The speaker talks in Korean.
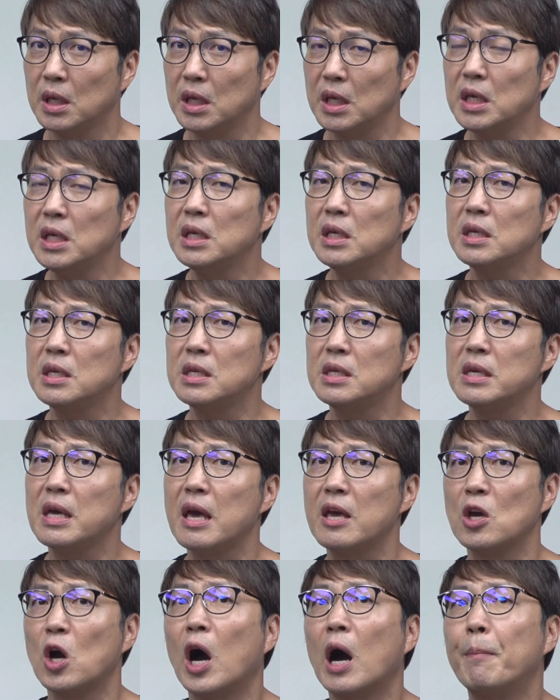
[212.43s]

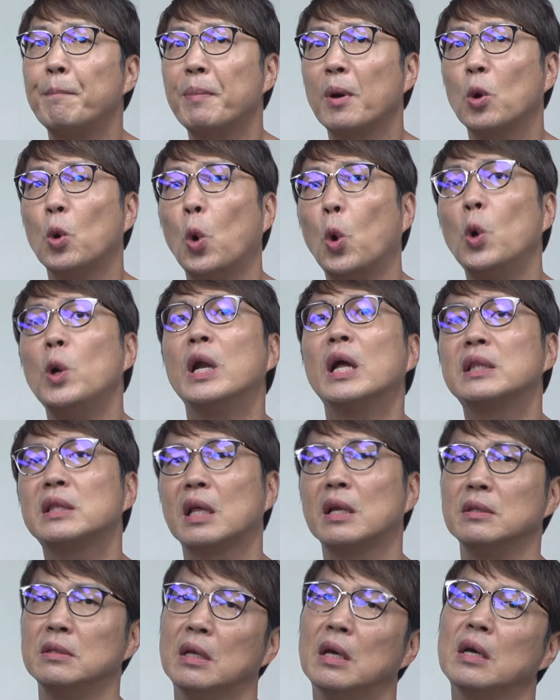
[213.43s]
인기에 영합하고
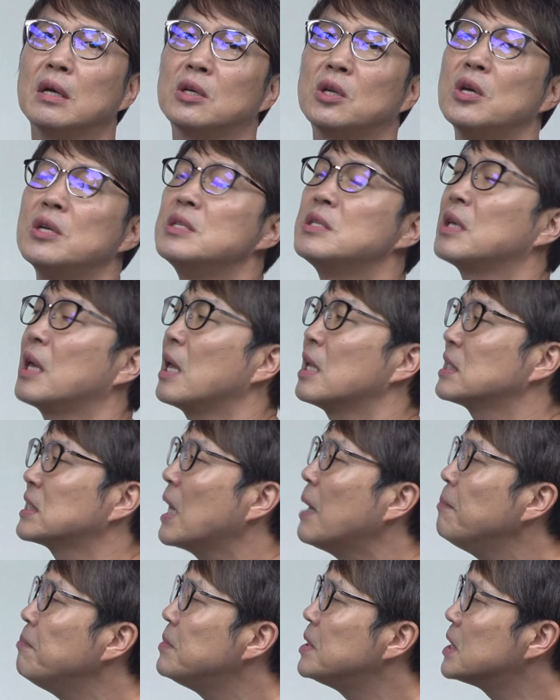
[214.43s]
올라타는 그런 식의
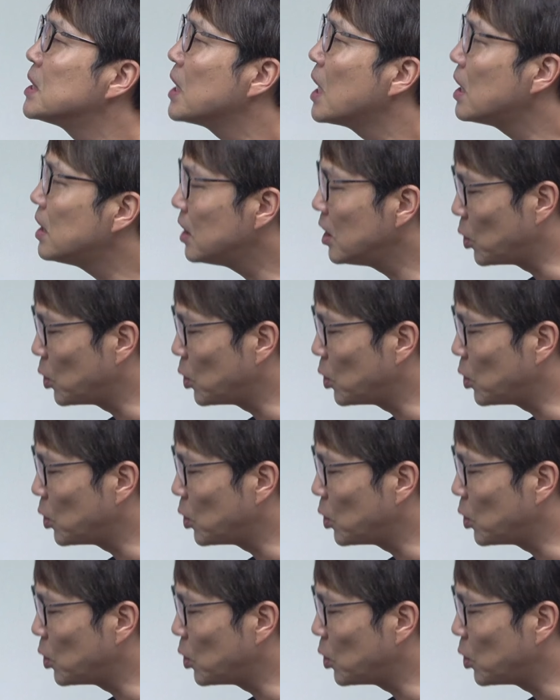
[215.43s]
참칭하는